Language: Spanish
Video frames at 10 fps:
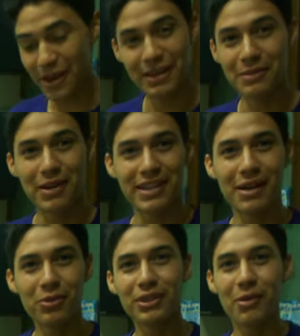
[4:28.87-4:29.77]

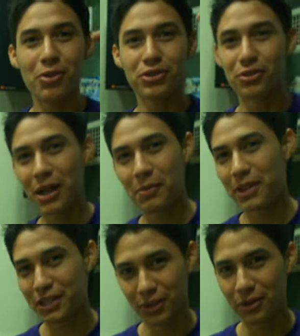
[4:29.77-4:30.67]
imaginamos la voz de una
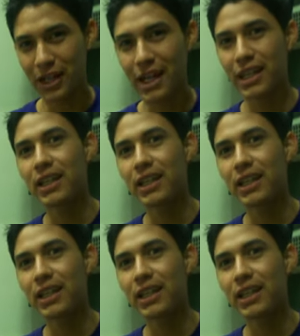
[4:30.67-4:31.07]
persona. De la señora